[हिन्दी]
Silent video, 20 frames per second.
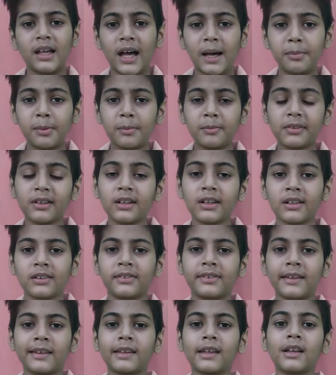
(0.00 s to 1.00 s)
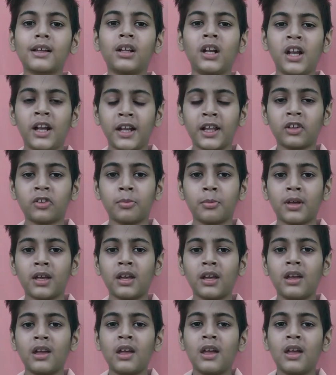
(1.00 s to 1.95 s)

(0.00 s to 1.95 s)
आप अपने नजदीकी क्लिनिक्स में